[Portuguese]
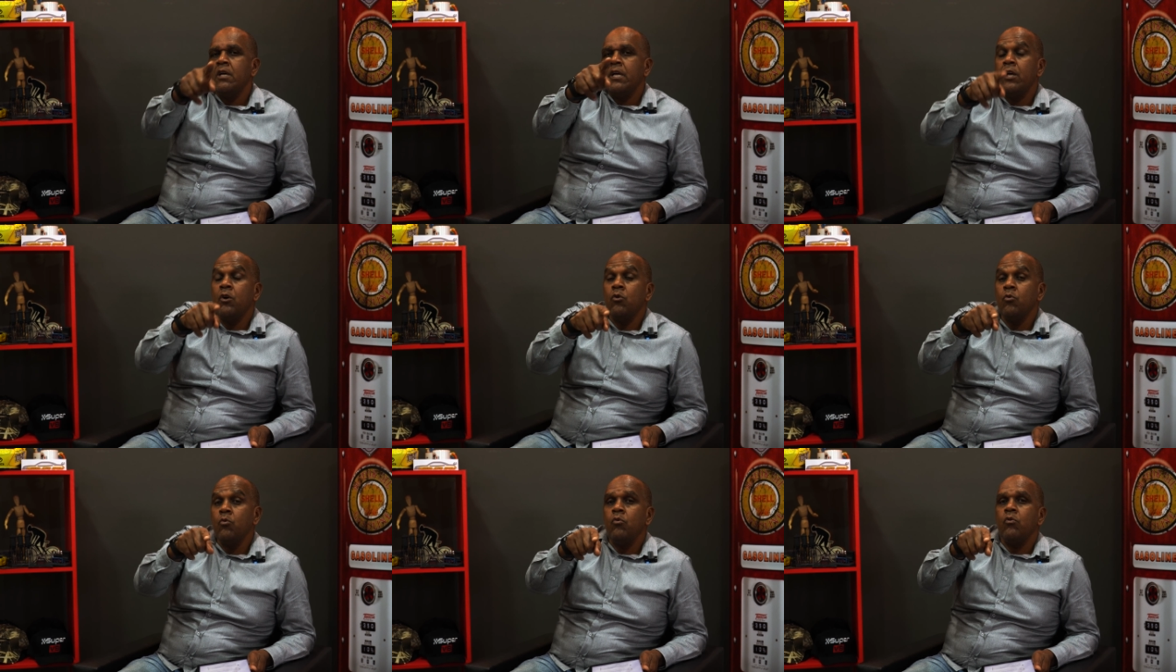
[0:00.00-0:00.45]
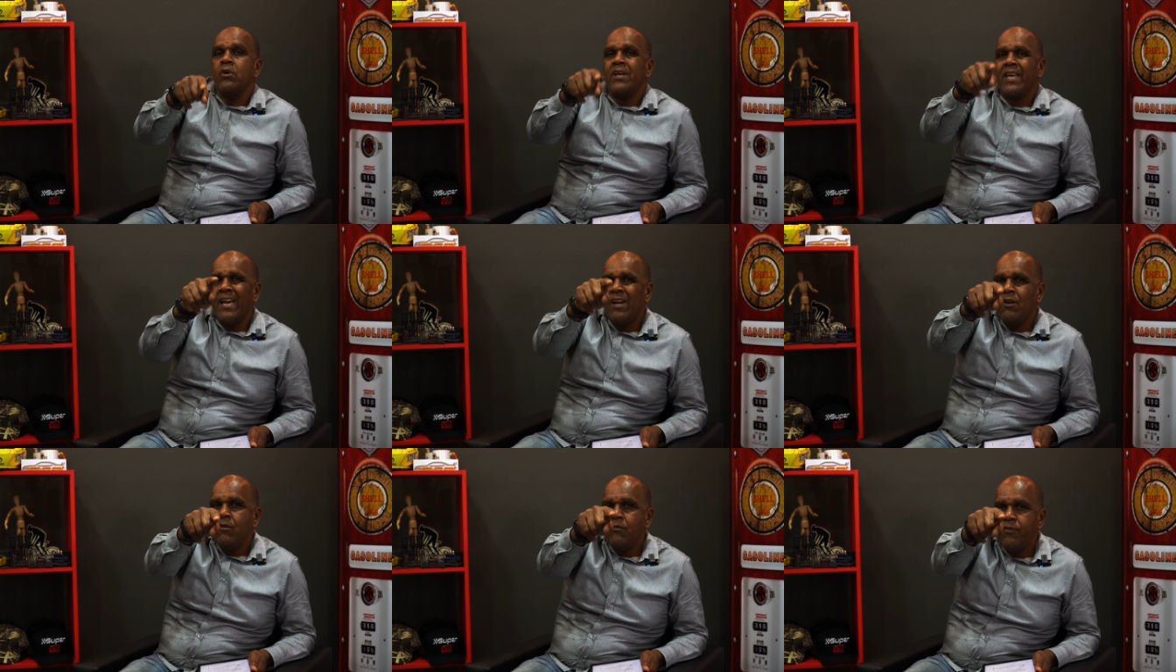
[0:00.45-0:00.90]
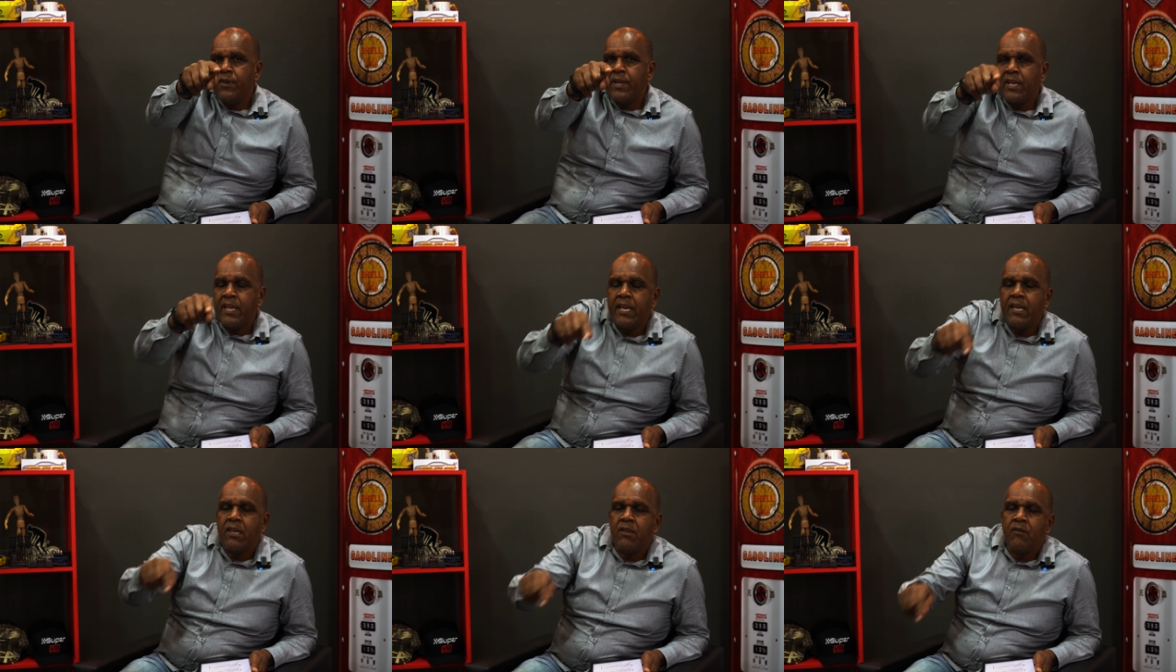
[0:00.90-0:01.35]
Eu quero ver
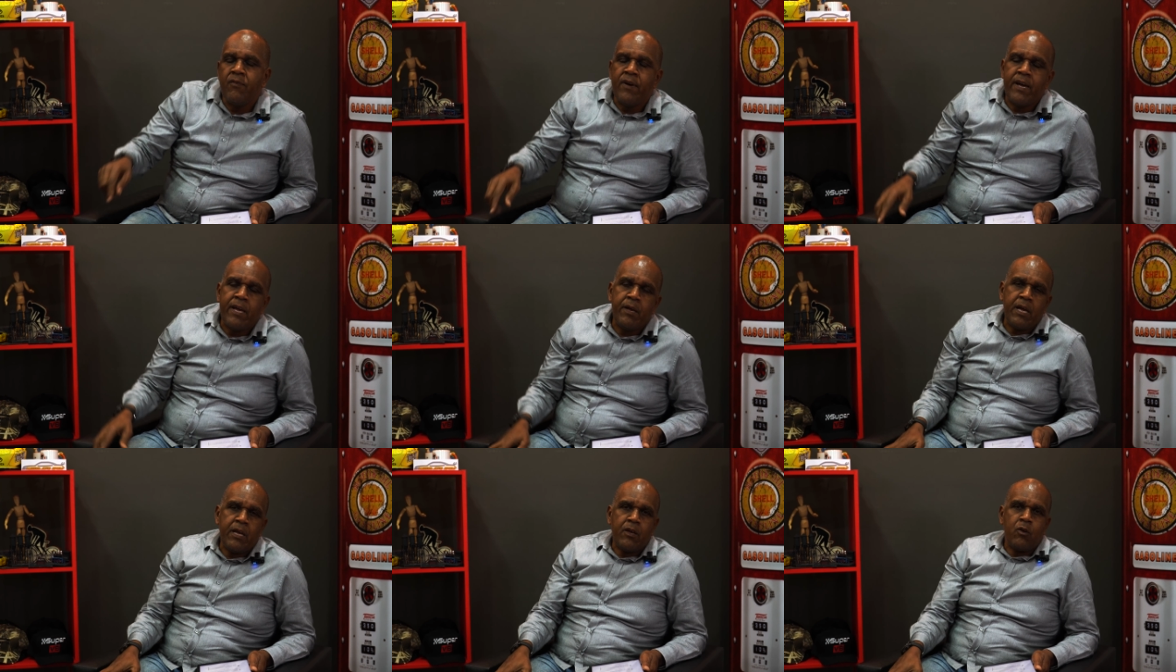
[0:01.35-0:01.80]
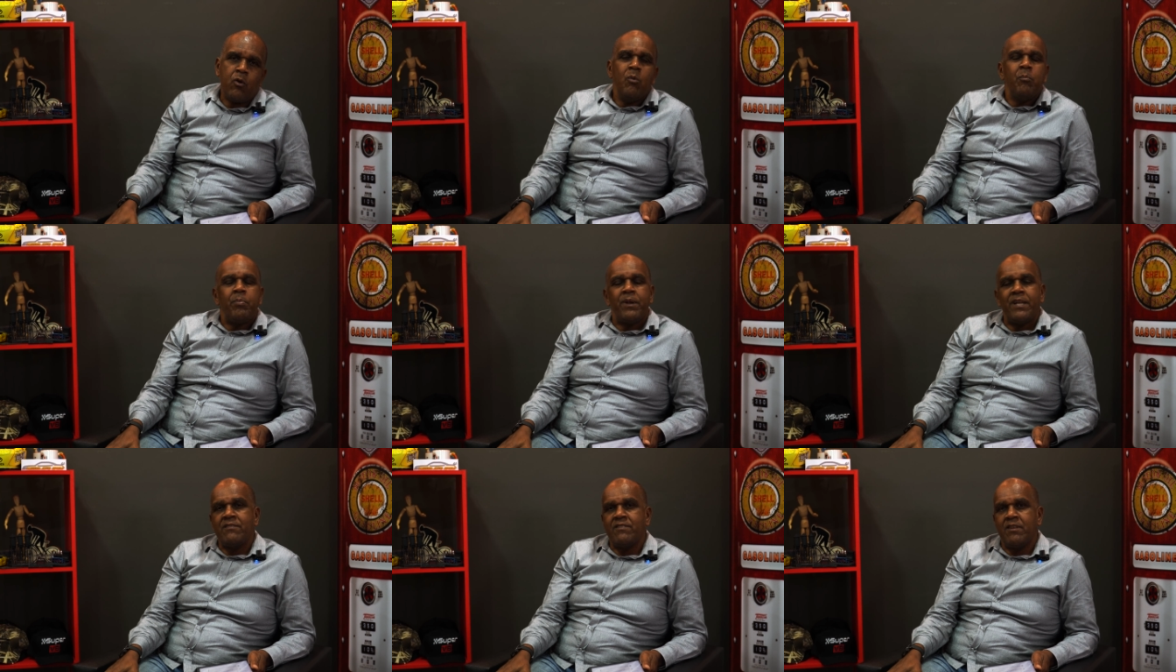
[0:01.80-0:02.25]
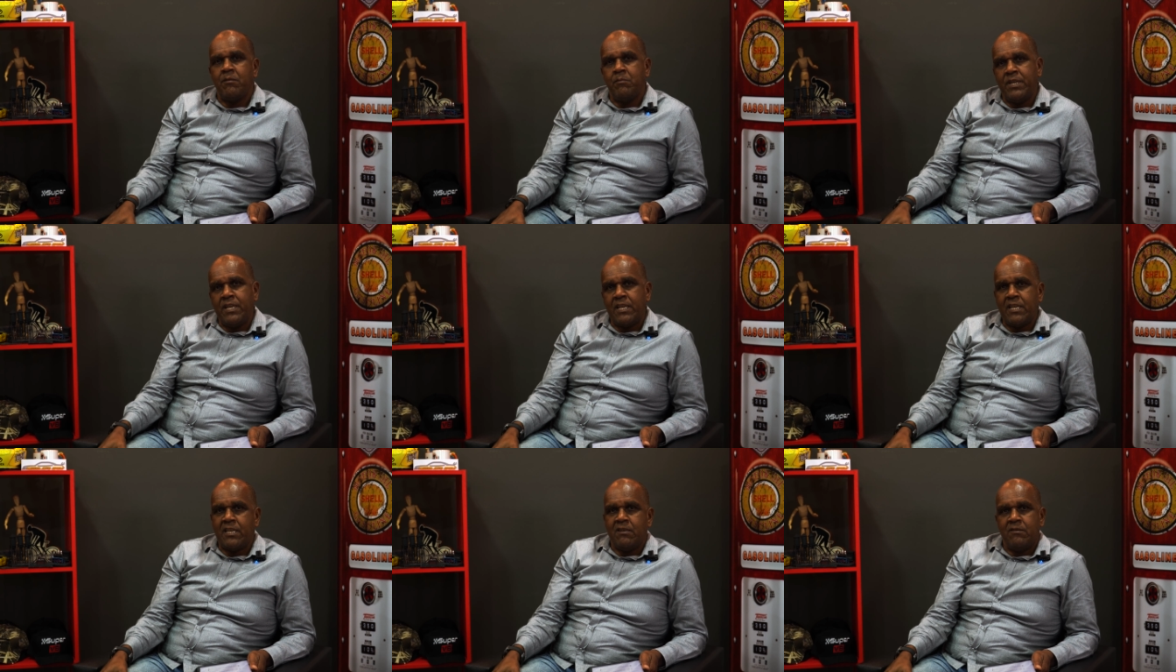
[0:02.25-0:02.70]
quem que vai comprar essa
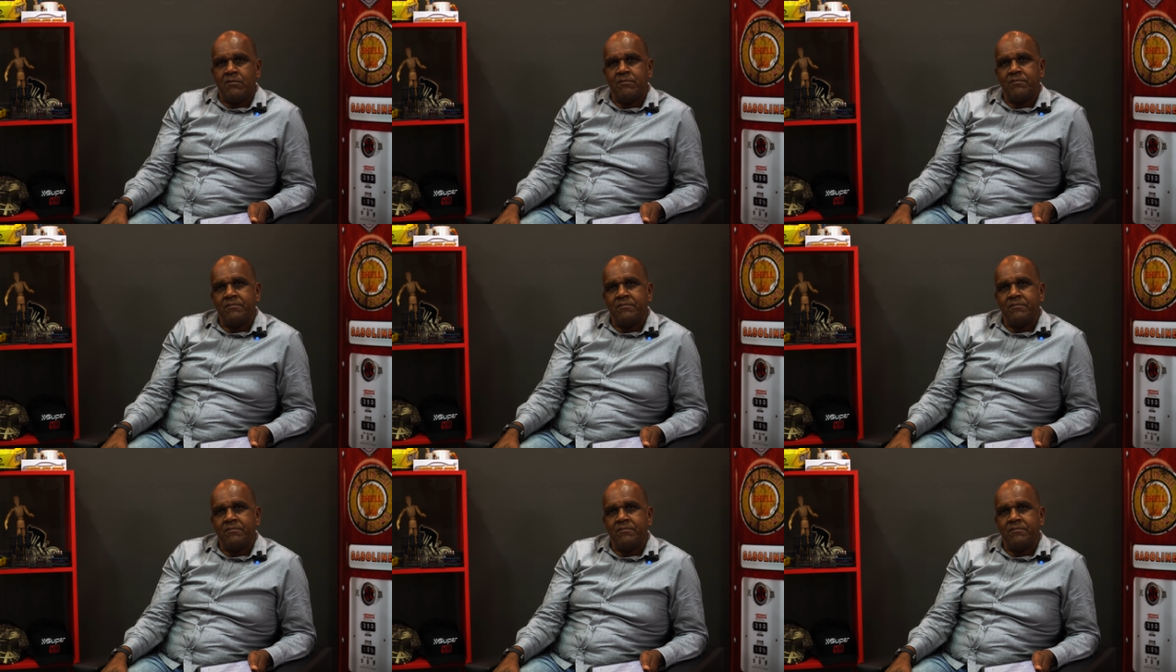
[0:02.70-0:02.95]
briga.